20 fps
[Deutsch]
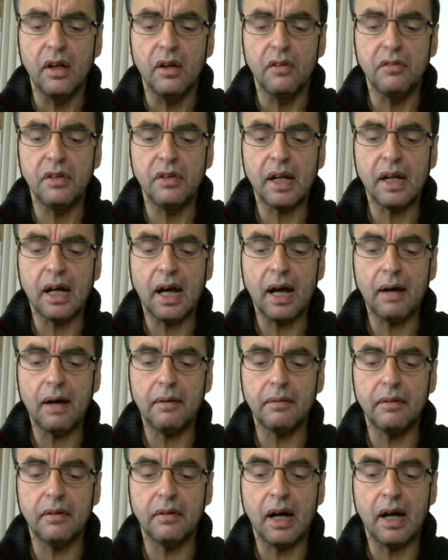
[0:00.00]
Wir
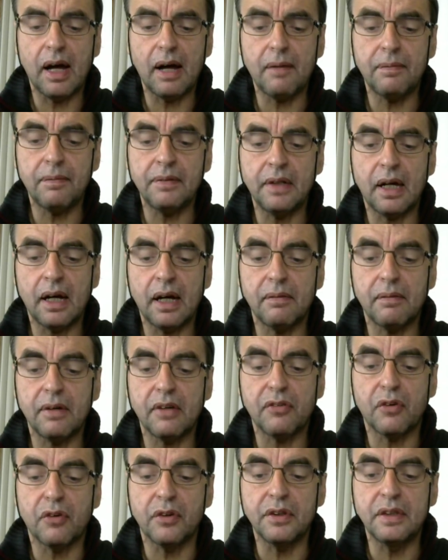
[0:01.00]
ha haben aber
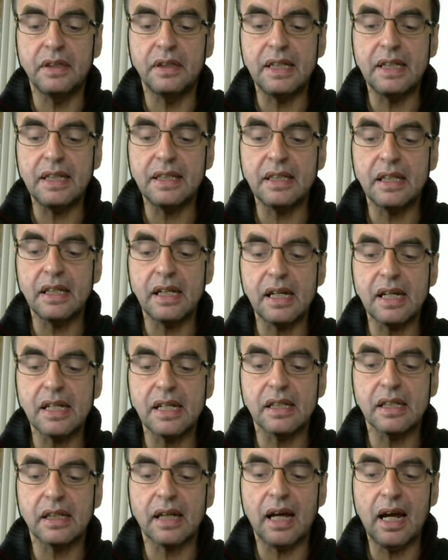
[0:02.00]
von diesem
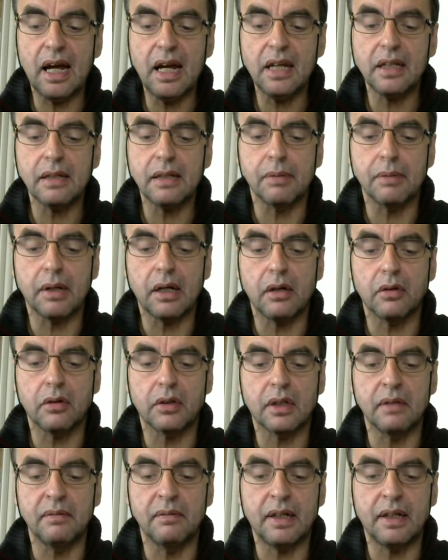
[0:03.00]
Recht keinen Gebrauch
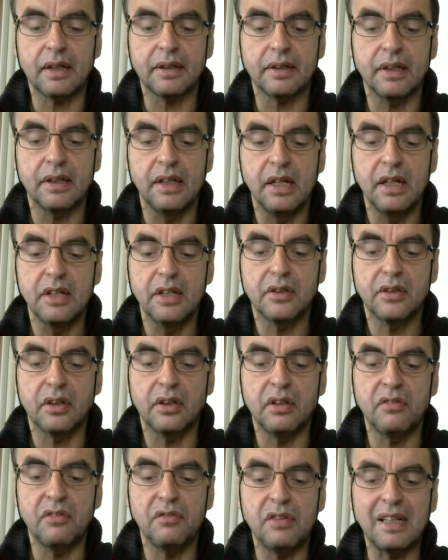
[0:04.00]
gemacht,
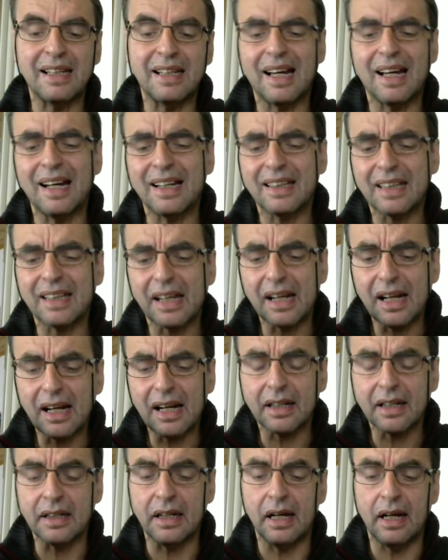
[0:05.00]
sondern wir
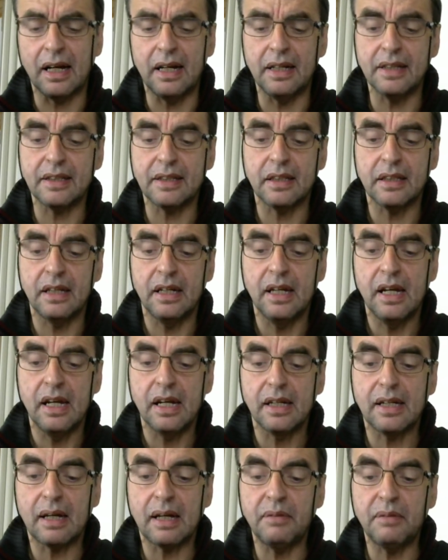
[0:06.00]
ertragen alles,
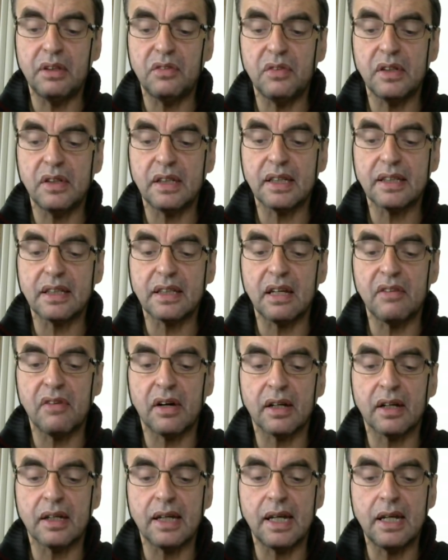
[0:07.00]
damit wir das
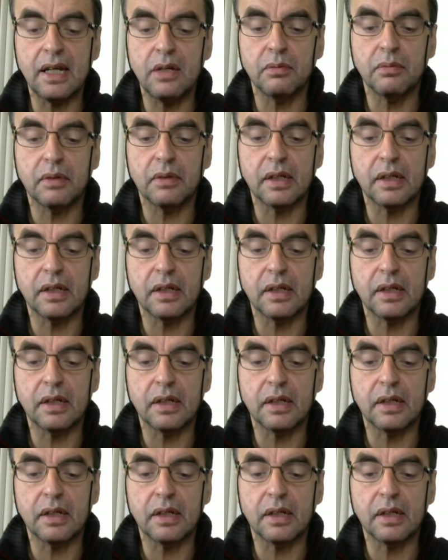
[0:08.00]
Evangelium